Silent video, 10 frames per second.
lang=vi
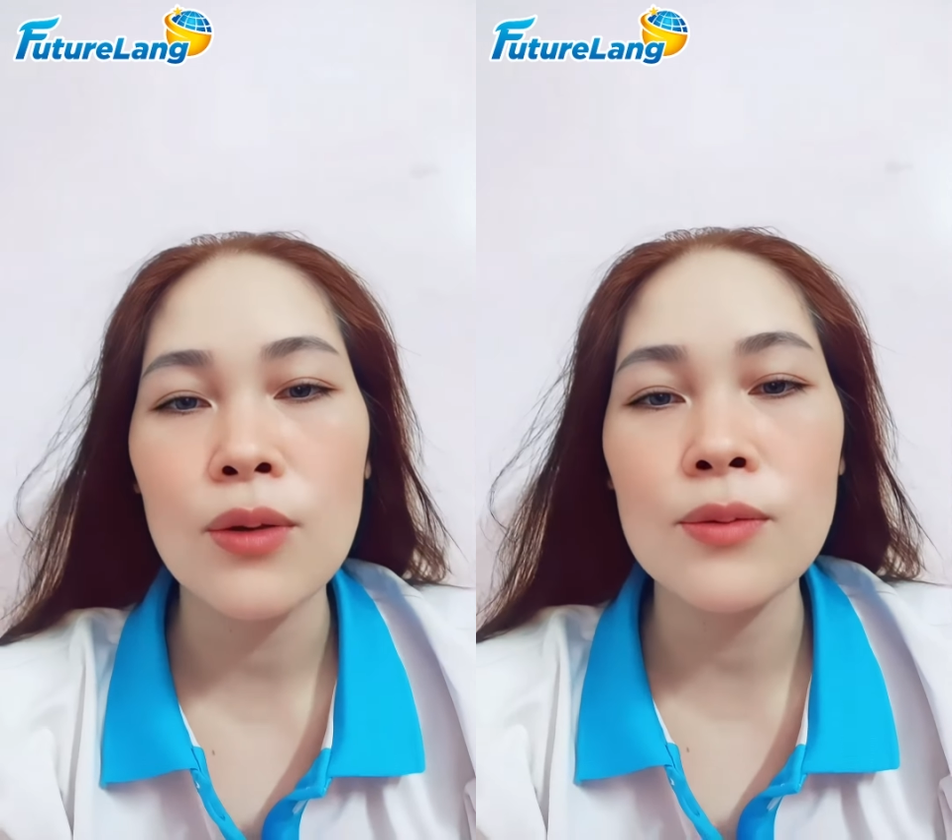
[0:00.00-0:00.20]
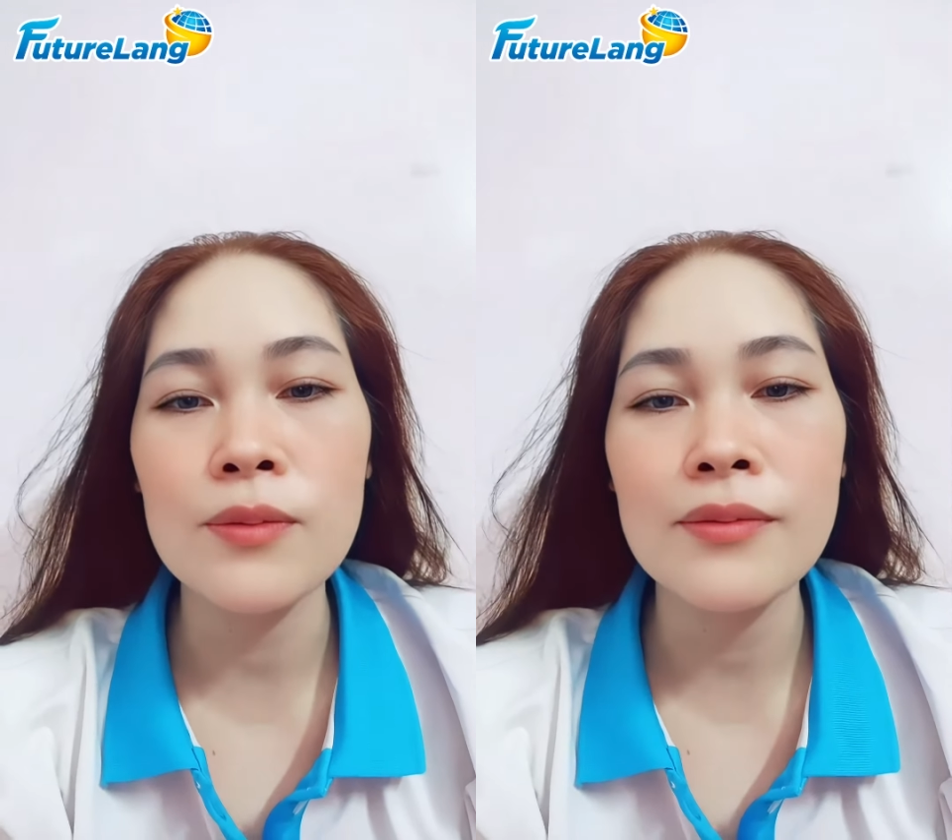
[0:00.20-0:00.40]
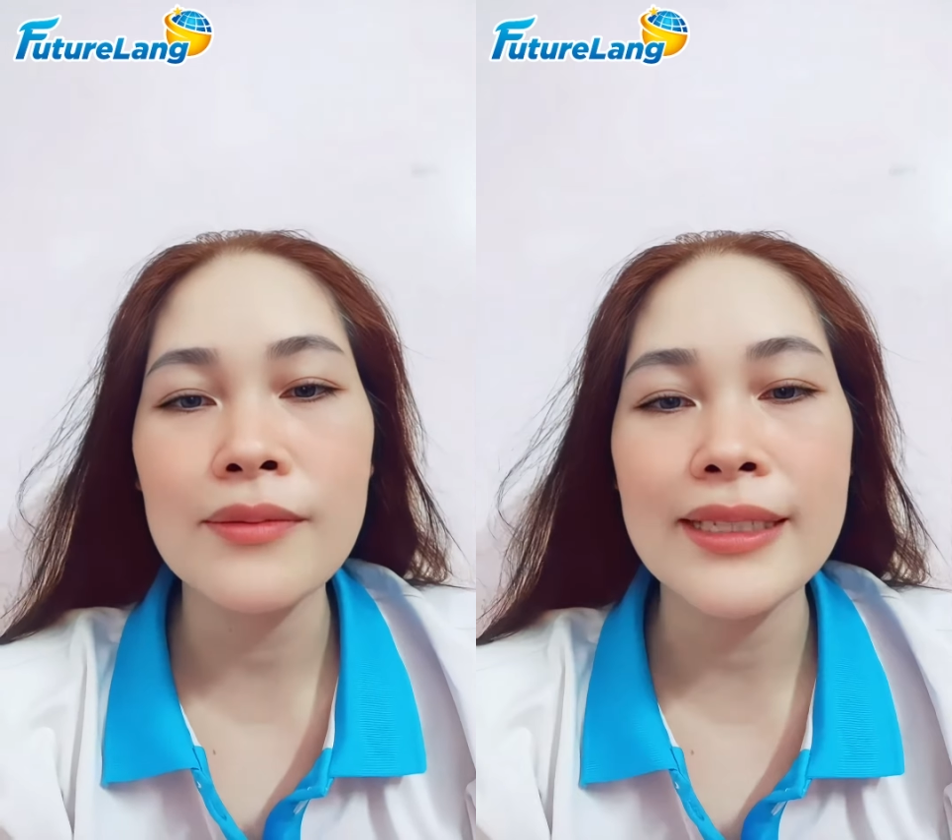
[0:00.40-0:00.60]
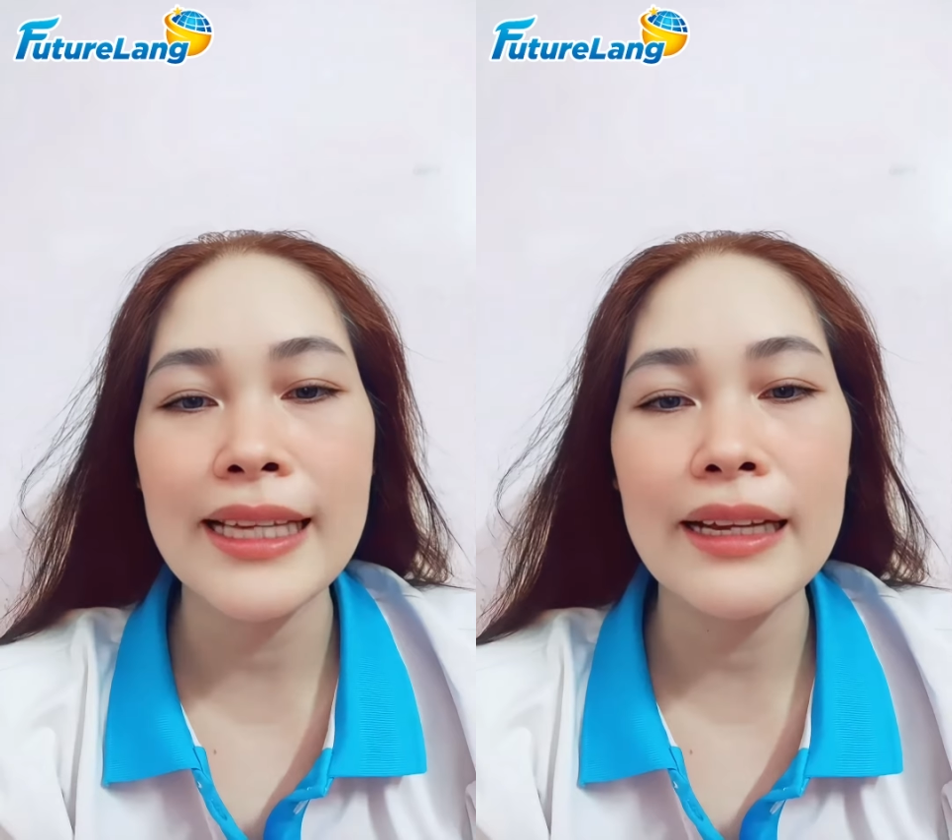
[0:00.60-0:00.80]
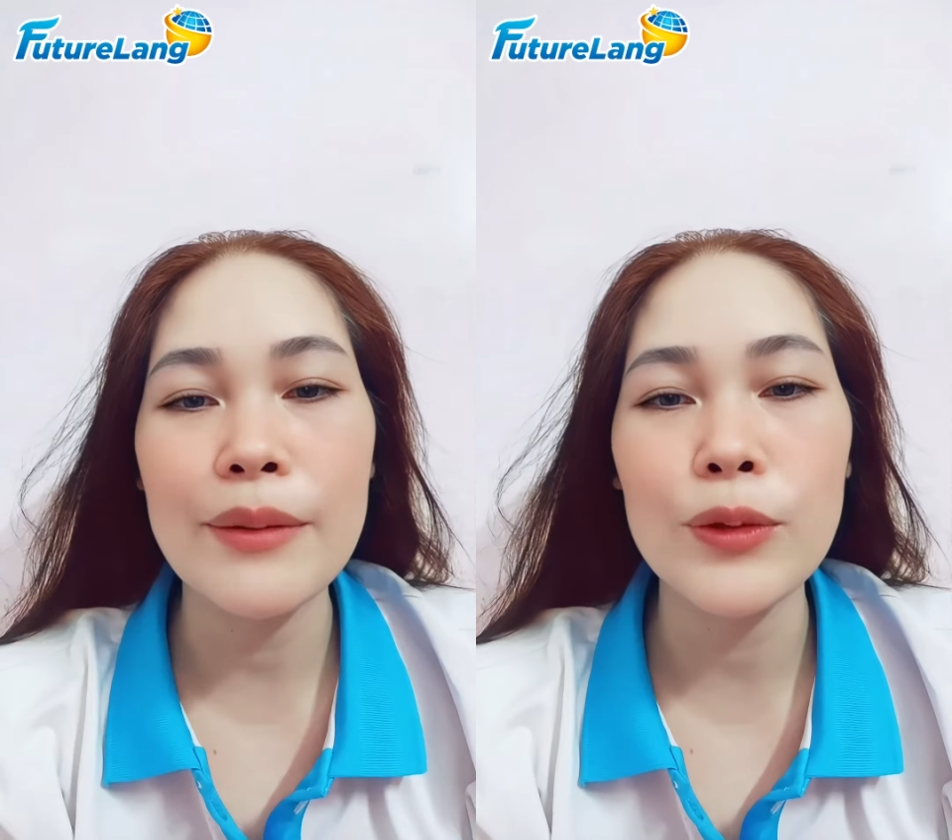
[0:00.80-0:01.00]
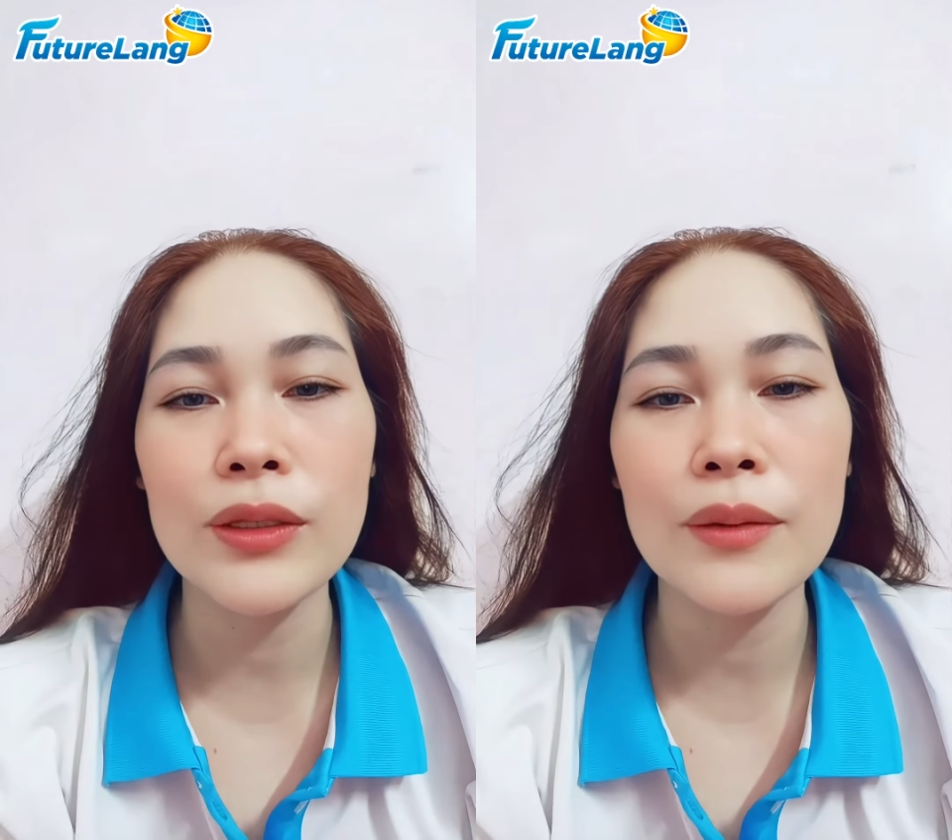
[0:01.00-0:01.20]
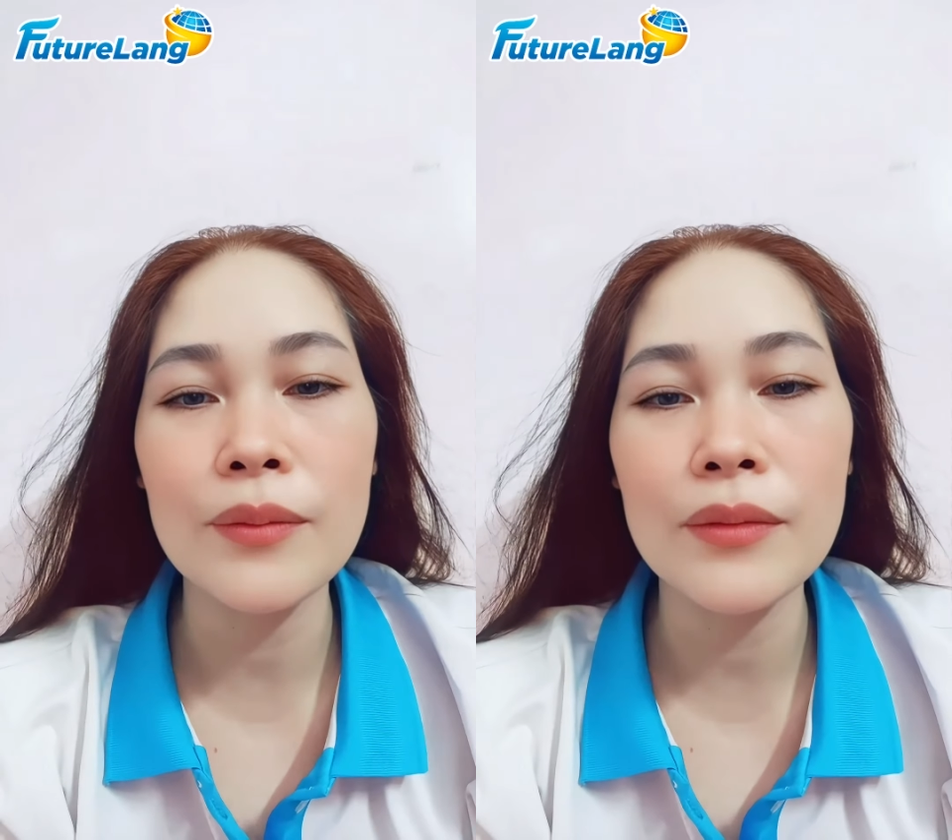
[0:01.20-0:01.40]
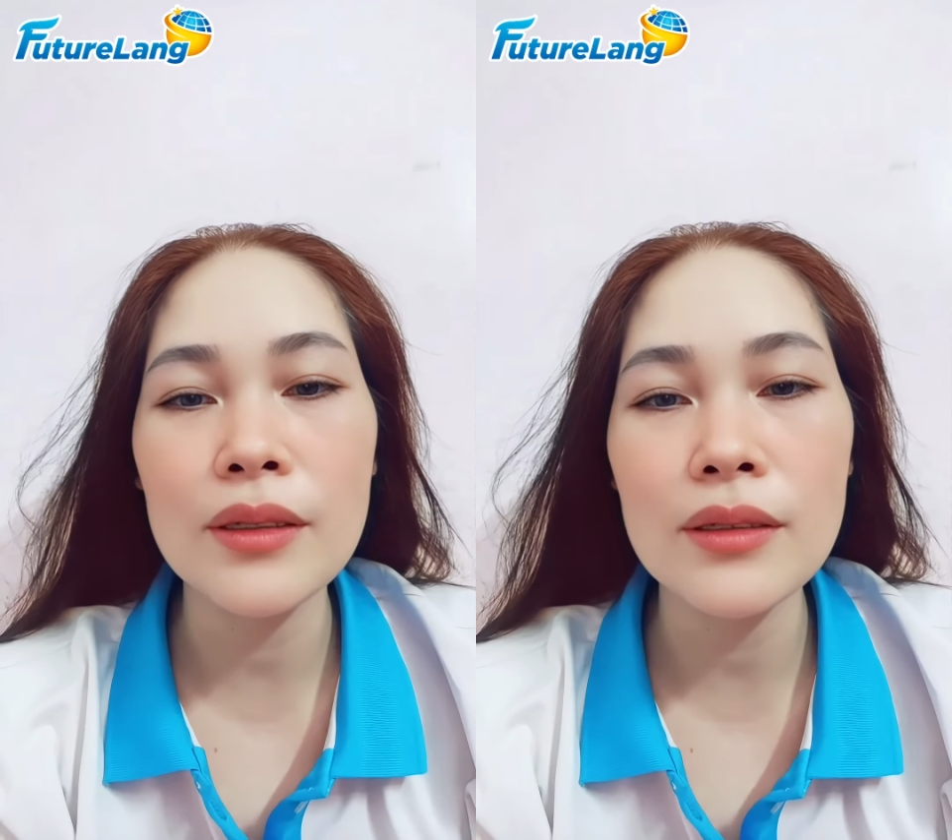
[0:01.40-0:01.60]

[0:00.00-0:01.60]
cũng sẽ là một tấm